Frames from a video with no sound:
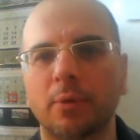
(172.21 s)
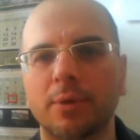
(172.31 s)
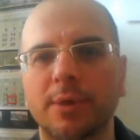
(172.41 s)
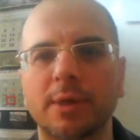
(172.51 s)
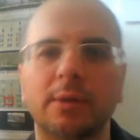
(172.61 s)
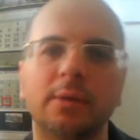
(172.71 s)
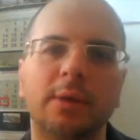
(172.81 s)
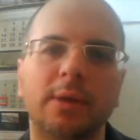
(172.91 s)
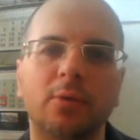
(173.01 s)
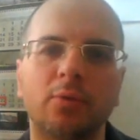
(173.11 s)
То есть, если
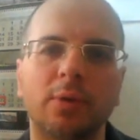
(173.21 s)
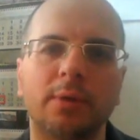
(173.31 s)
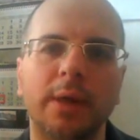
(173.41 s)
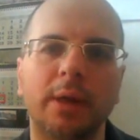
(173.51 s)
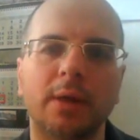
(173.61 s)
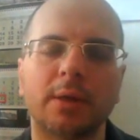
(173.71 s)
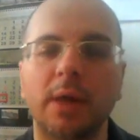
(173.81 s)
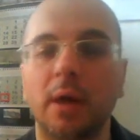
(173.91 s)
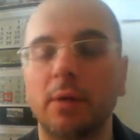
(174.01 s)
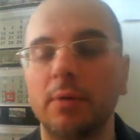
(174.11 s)
эти люди не
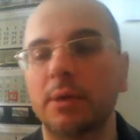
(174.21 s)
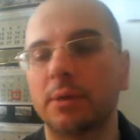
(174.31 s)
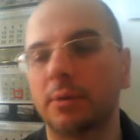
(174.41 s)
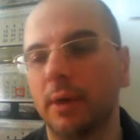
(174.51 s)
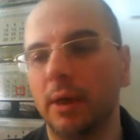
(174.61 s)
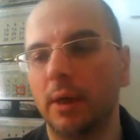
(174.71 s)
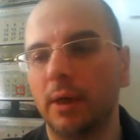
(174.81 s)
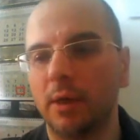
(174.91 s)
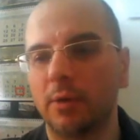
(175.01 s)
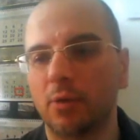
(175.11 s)
регистрировались
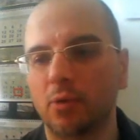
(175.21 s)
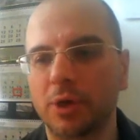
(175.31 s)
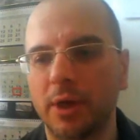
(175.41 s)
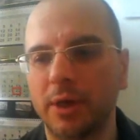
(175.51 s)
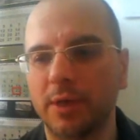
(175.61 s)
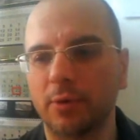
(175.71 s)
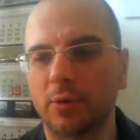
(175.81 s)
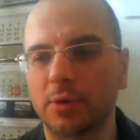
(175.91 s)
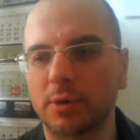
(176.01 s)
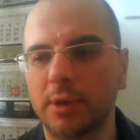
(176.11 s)
или нарушали
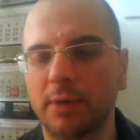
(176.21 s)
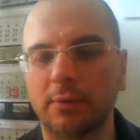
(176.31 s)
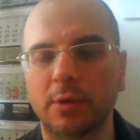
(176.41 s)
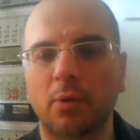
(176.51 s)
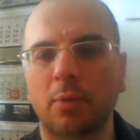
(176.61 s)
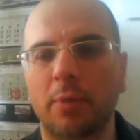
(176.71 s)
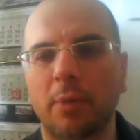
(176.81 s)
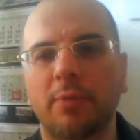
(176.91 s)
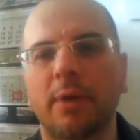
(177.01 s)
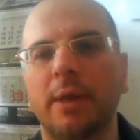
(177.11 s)
90-дневный срок
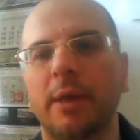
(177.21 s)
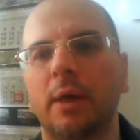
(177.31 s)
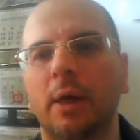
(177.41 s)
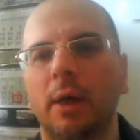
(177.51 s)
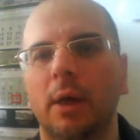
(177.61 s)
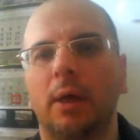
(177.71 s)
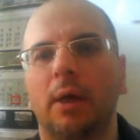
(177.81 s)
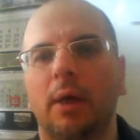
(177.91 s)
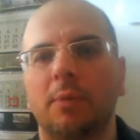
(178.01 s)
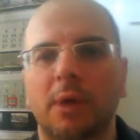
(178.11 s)
пребывания,
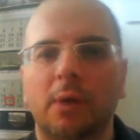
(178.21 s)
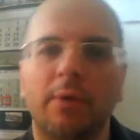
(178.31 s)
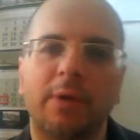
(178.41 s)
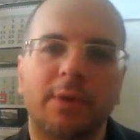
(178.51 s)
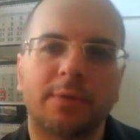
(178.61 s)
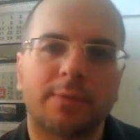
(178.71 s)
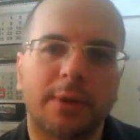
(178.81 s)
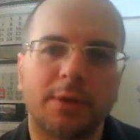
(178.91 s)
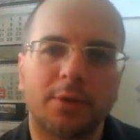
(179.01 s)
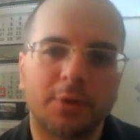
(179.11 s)
им закрывали въезд в Россию.